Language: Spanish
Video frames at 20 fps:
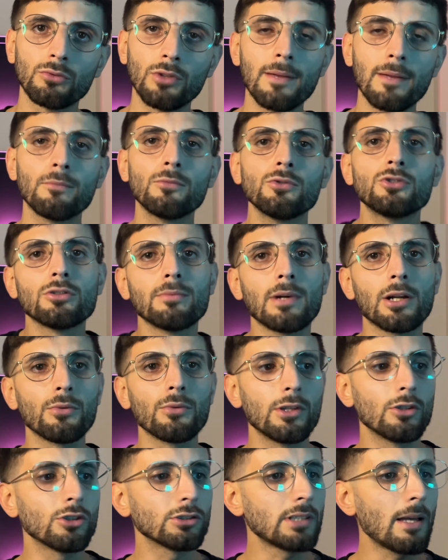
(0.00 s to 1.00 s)
no es mucho más
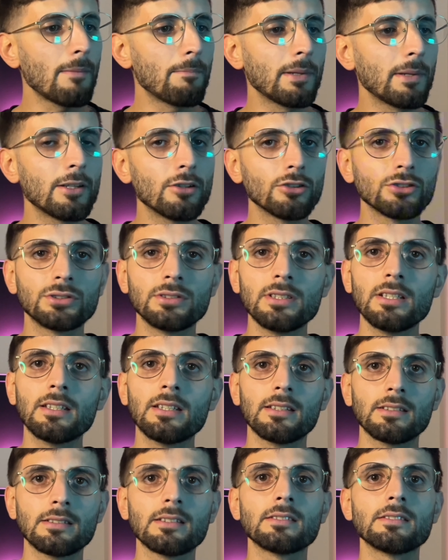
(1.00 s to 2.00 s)
ruidosa, pero sí
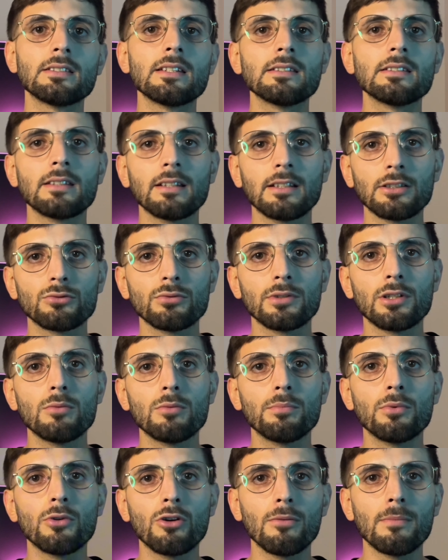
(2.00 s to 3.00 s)
que se siente que suena
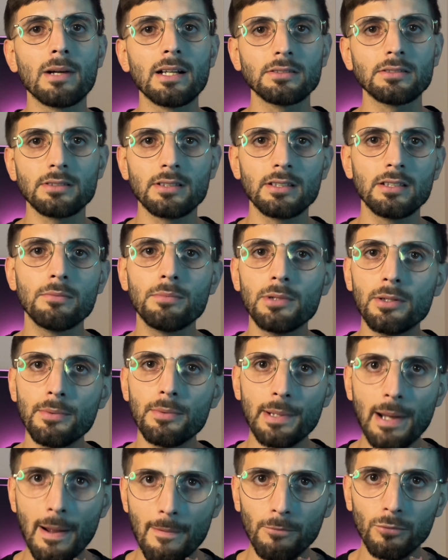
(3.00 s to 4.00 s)
un poco más y
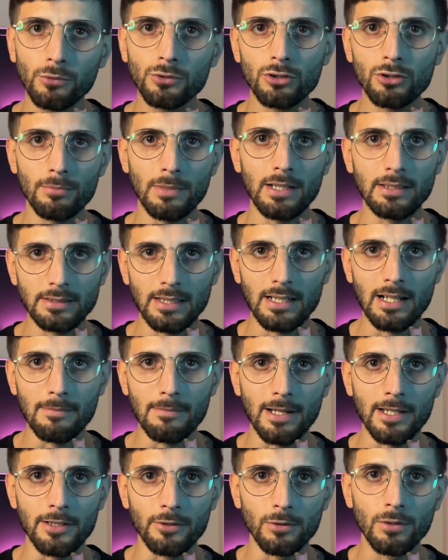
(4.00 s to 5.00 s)
vibra mucho más a la
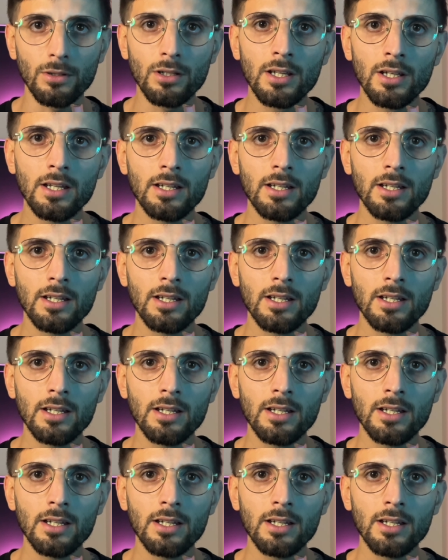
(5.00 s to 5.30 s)
mano.